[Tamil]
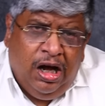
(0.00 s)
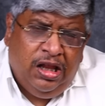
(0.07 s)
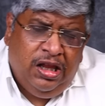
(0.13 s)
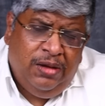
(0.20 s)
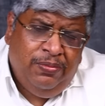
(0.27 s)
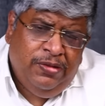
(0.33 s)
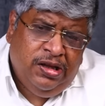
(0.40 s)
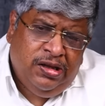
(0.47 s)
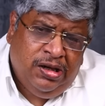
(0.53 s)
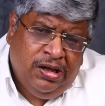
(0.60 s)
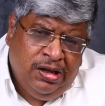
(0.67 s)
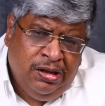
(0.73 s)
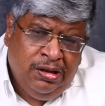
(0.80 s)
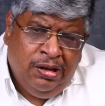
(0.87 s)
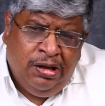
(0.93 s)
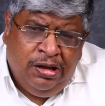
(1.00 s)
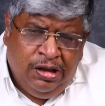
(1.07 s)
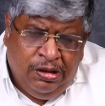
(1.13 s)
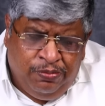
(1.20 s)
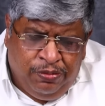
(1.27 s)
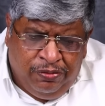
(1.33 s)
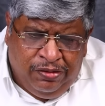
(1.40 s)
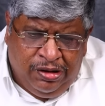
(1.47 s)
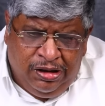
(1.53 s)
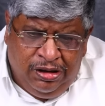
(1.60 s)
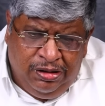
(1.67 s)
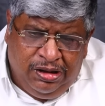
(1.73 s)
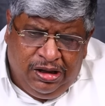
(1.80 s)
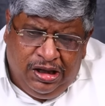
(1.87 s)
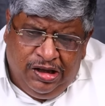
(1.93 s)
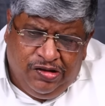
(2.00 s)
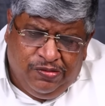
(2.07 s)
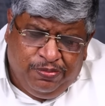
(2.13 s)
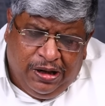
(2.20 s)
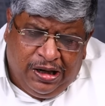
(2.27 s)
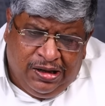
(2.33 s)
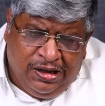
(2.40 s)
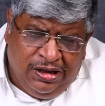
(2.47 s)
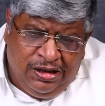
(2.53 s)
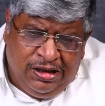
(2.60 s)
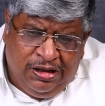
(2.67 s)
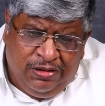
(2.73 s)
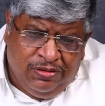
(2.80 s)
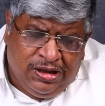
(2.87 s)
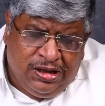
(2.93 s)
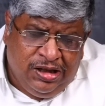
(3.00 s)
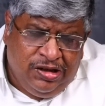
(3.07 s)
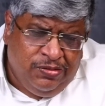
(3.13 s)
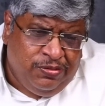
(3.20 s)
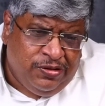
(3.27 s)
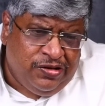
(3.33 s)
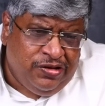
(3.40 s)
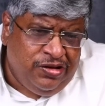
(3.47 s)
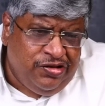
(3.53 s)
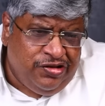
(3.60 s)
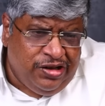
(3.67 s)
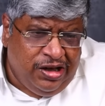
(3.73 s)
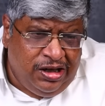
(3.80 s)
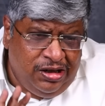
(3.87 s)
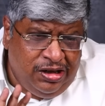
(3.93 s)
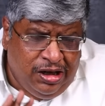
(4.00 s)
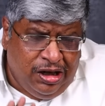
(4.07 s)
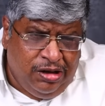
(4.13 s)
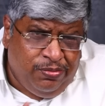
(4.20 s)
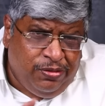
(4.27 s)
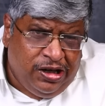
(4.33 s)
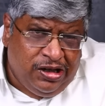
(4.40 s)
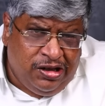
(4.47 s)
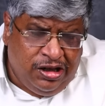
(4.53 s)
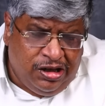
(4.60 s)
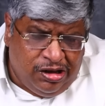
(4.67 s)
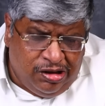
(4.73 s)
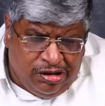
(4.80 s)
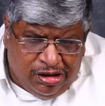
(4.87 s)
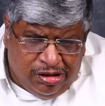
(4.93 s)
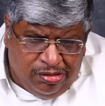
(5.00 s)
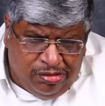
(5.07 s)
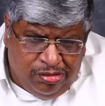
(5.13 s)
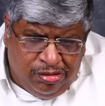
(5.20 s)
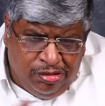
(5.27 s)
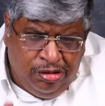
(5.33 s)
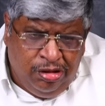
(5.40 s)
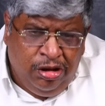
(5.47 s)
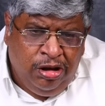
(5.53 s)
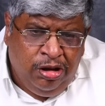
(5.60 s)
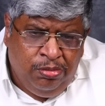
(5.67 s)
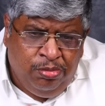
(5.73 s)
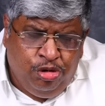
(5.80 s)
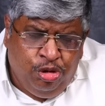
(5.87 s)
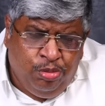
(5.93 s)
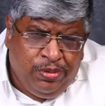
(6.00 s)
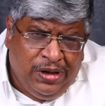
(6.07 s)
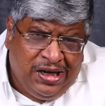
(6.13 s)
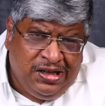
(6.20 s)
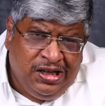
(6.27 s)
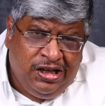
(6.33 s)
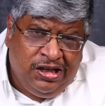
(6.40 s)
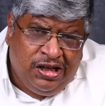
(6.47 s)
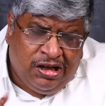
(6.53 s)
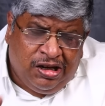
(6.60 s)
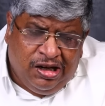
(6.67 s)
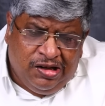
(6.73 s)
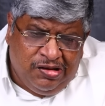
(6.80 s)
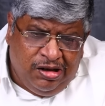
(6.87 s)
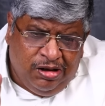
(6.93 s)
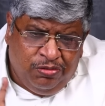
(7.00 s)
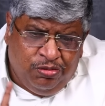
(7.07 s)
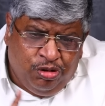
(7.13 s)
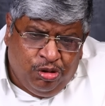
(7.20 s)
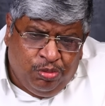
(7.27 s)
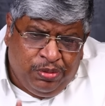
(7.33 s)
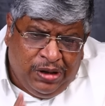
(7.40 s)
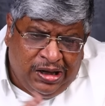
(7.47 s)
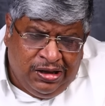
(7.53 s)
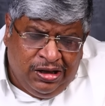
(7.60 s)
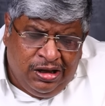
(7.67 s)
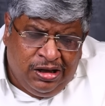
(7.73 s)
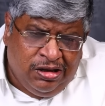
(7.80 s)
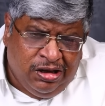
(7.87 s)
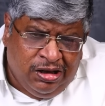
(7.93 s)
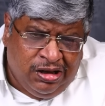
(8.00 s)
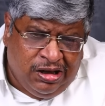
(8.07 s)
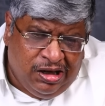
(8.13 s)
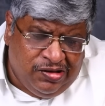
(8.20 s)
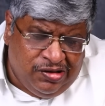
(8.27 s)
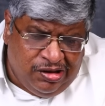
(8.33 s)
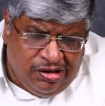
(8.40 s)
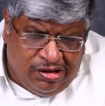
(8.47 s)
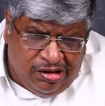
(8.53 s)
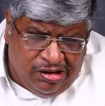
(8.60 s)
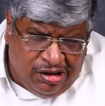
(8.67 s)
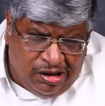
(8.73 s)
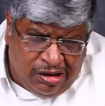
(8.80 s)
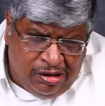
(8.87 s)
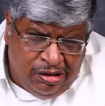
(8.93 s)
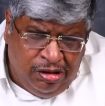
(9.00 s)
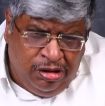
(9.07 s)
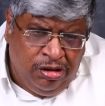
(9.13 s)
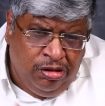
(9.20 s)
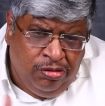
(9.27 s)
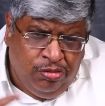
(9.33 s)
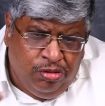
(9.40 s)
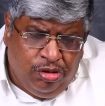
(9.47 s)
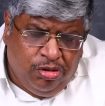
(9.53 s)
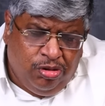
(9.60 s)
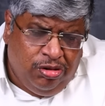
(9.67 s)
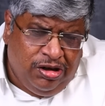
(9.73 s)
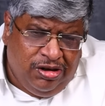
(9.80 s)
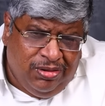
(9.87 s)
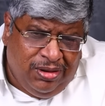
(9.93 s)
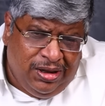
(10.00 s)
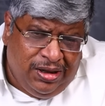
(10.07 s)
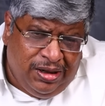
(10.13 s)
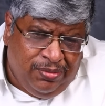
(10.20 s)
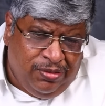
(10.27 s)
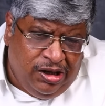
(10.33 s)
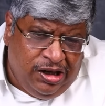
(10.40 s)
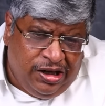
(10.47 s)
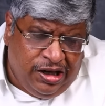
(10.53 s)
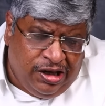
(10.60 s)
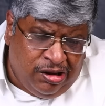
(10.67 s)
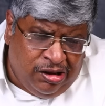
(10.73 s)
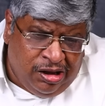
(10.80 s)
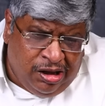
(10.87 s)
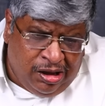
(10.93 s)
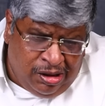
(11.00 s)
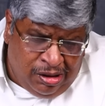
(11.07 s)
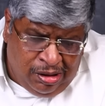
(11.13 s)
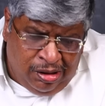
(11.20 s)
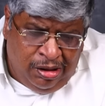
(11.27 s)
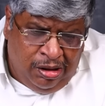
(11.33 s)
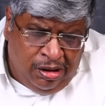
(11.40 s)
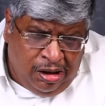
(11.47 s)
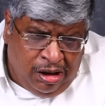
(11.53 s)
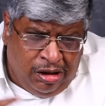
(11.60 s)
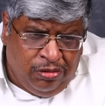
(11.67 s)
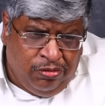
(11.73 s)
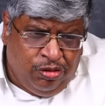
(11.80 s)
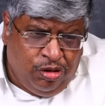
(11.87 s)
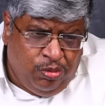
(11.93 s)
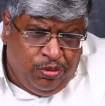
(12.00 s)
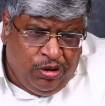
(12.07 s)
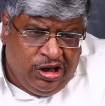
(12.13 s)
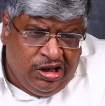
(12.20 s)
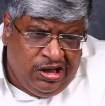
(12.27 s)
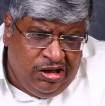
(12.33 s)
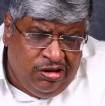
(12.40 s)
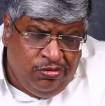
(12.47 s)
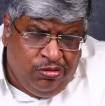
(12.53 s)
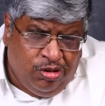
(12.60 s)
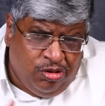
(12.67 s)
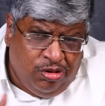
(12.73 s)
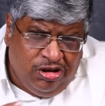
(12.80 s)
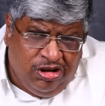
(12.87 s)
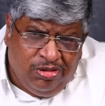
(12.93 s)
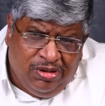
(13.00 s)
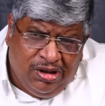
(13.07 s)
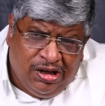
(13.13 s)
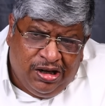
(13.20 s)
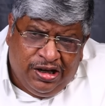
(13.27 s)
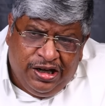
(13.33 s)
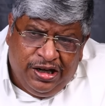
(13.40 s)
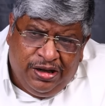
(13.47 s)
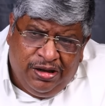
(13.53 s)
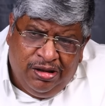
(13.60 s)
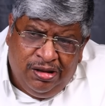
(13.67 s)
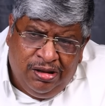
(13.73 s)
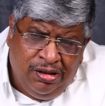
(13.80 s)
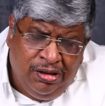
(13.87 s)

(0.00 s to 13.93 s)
அதே மாதிரி இப்போ வந்து ஈச் பார்ட்னர் இருபத்தஞ்சி பர்சன்ட் ஷேரு நாலு பார்ட்னர் இருந்தாலும் மூணு பார்ட்னர்கிட்ட காசு இல்லை ஒரு பார்ட்னர்கிட்ட தான் காசு இருக்குன்னா ஒரு கோடி ரூபா லைபிலிட்டி இருந்தால் அந்த ஒரு பார்ட்னர் ஒரு கோடி ரூபா கட்டிட்டு